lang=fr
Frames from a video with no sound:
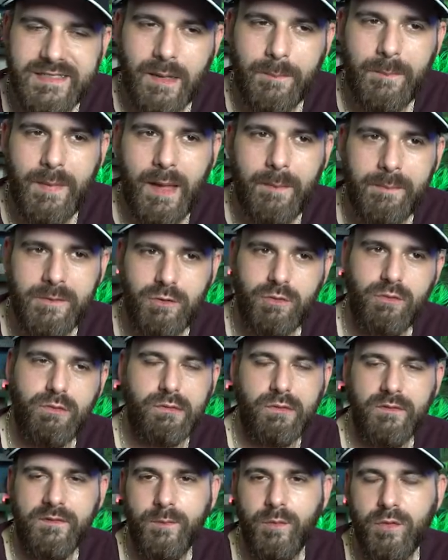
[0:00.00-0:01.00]
sympa, mais je le
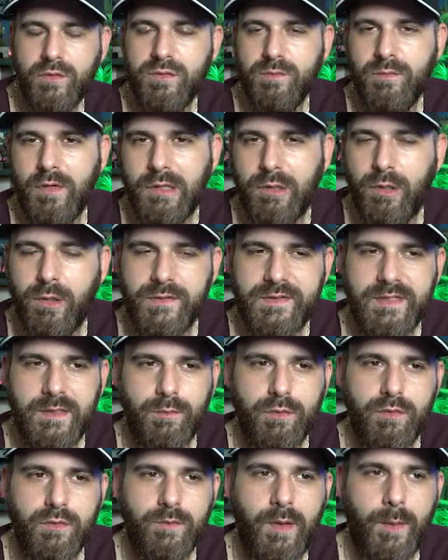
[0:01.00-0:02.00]
trouvais beaucoup moins creusé,
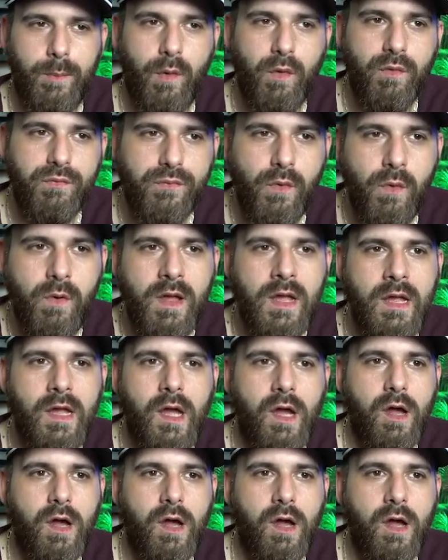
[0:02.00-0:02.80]
beaucoup moins profond.